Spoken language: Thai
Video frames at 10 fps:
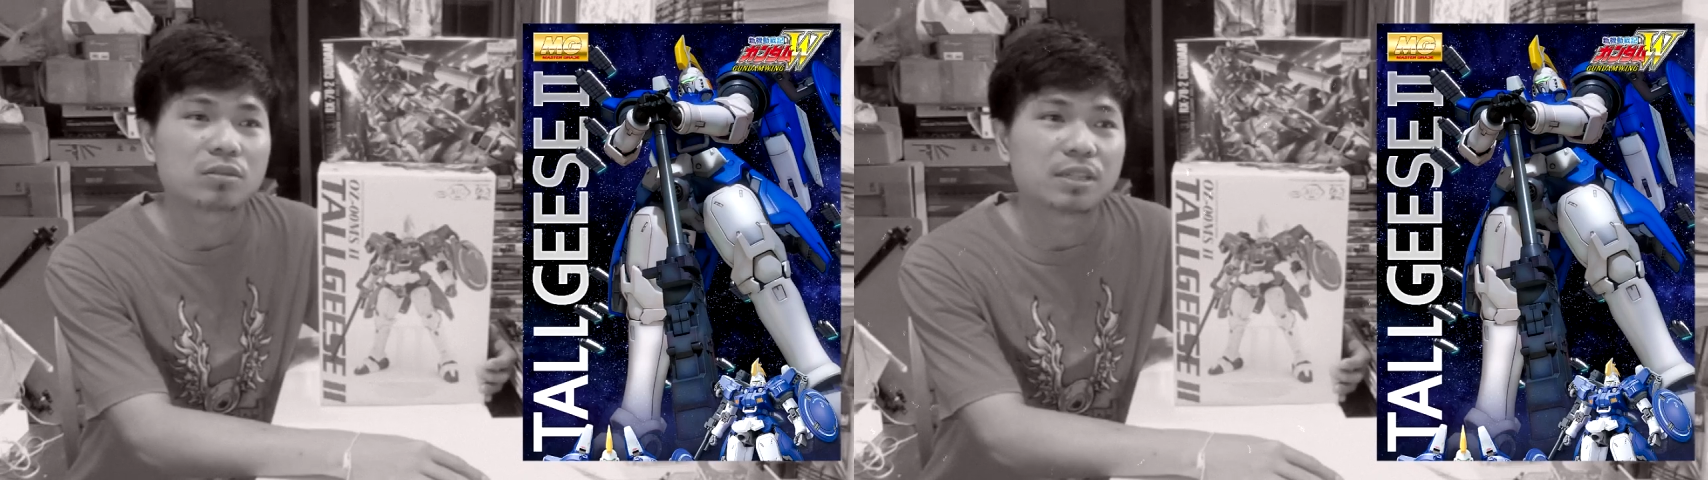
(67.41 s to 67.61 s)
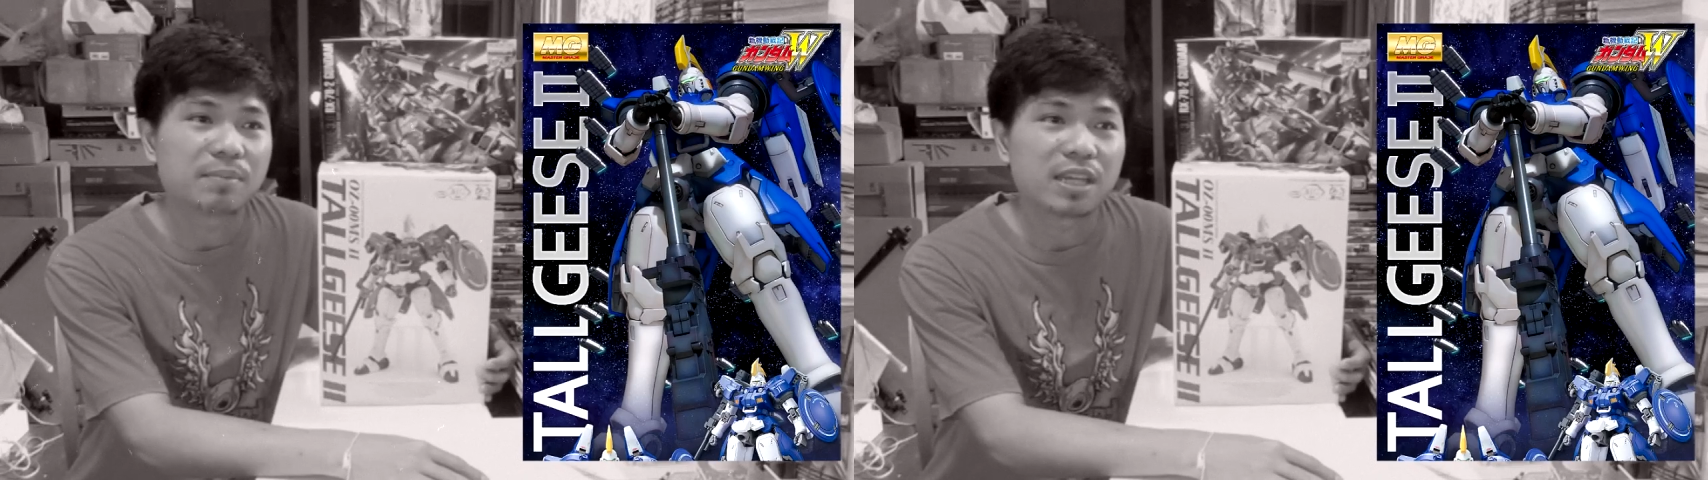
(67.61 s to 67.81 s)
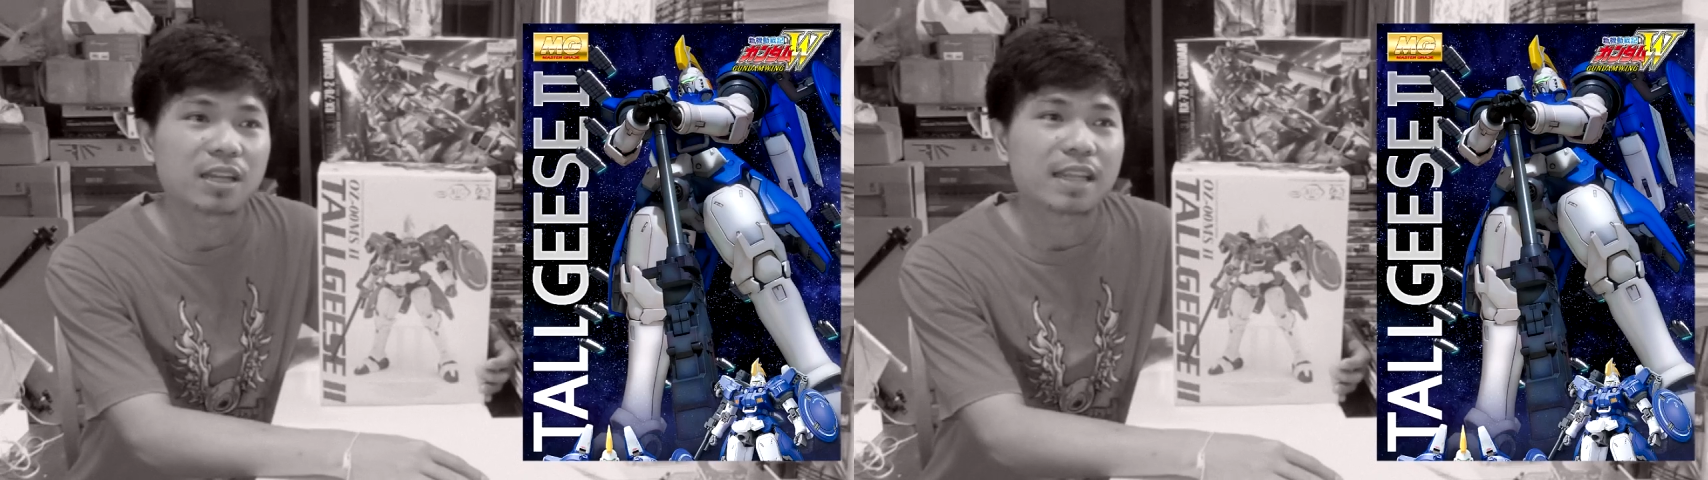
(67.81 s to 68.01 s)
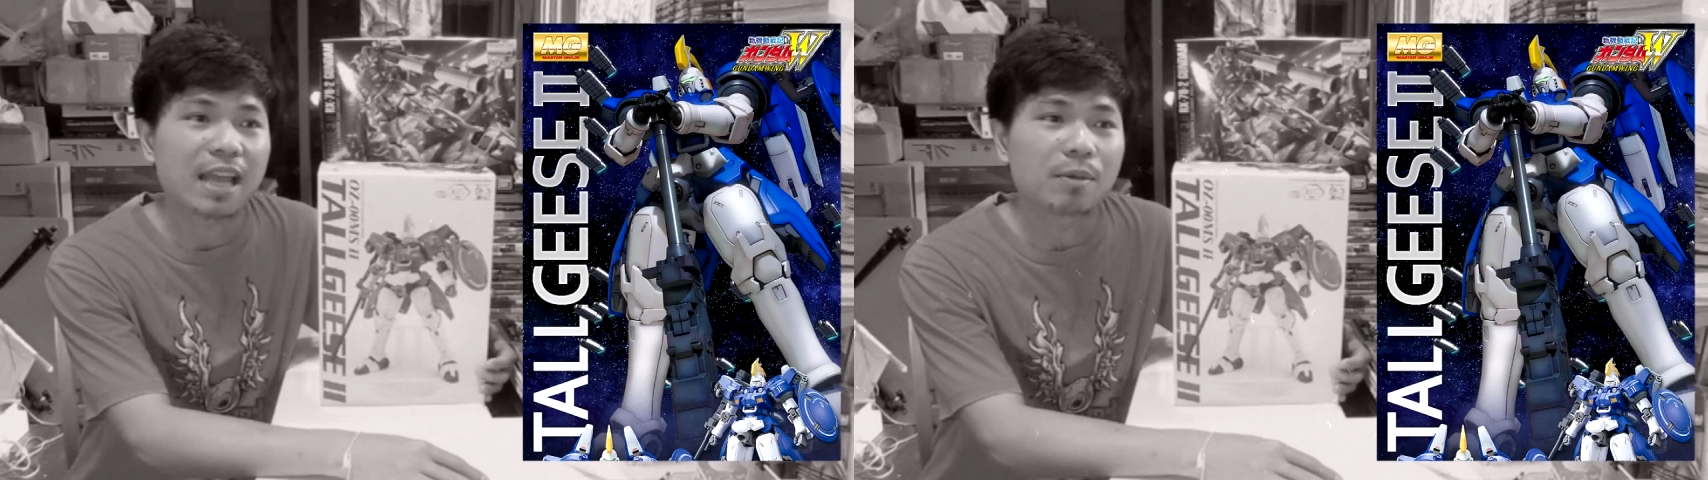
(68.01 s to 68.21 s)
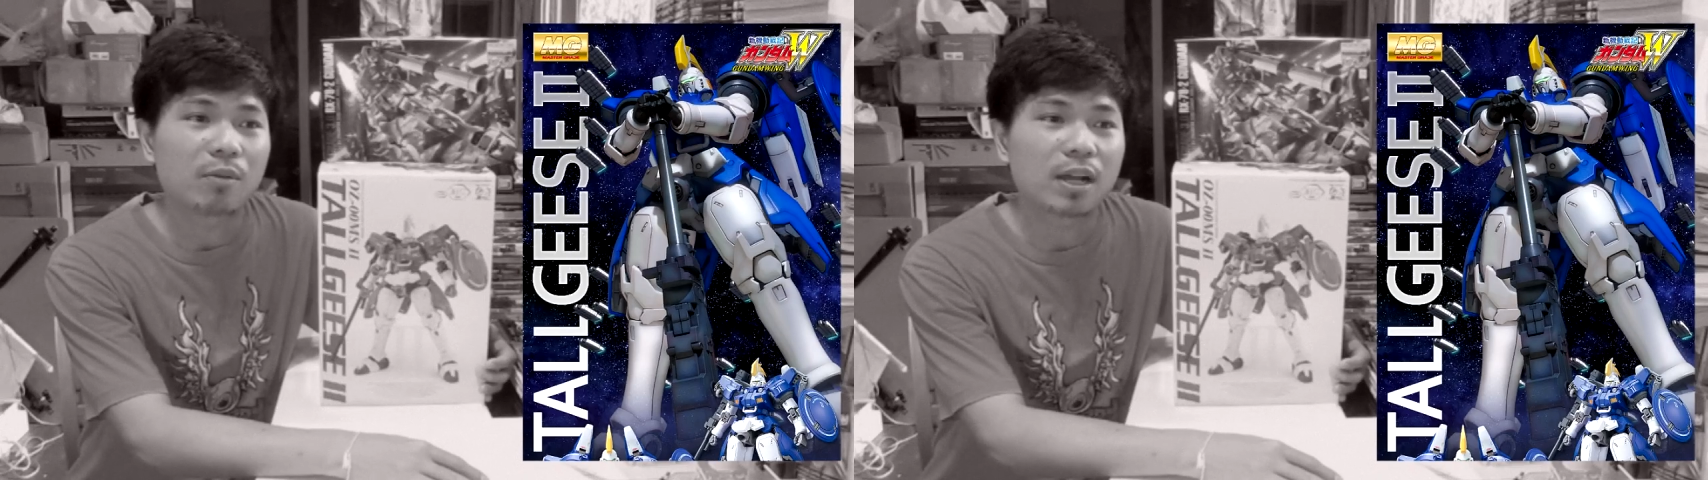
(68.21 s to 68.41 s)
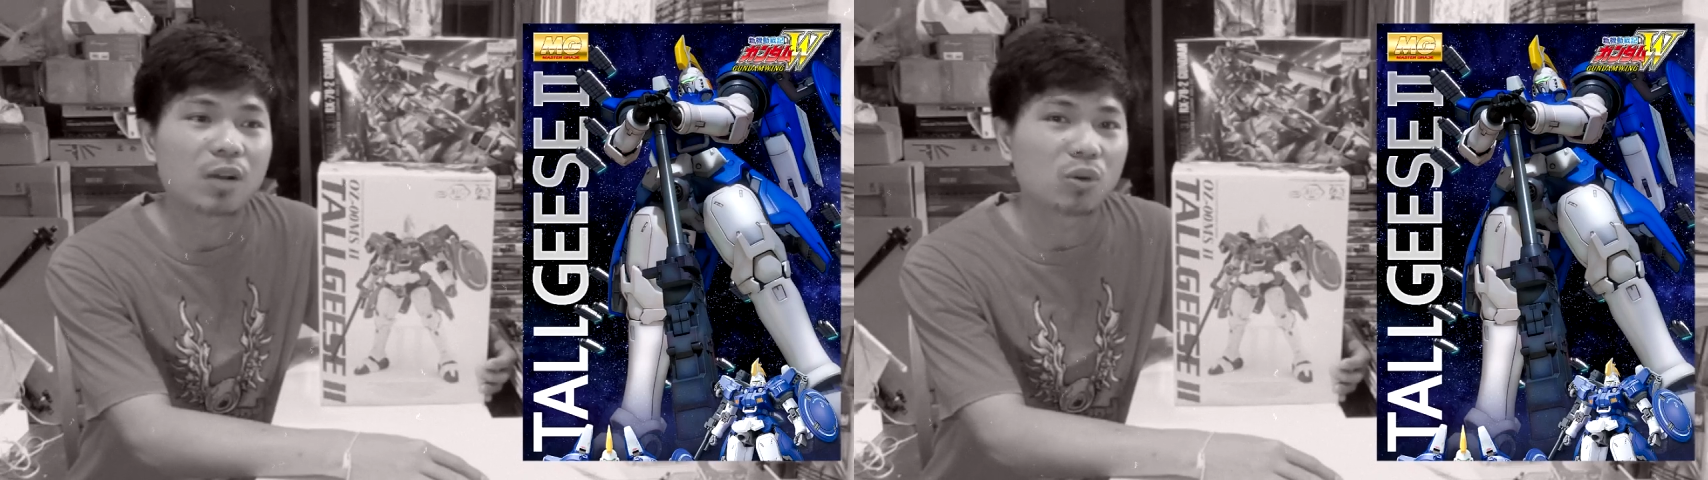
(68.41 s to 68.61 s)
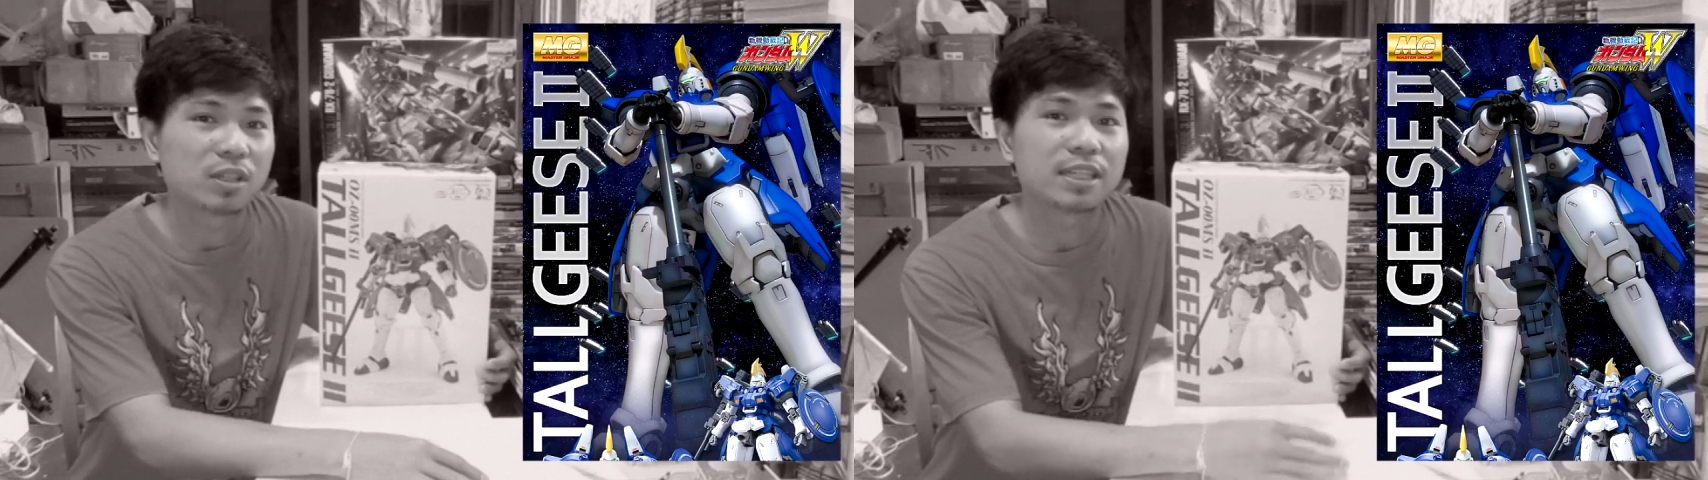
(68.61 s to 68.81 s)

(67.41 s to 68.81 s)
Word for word: จะมีก็แต่แบบว่าคน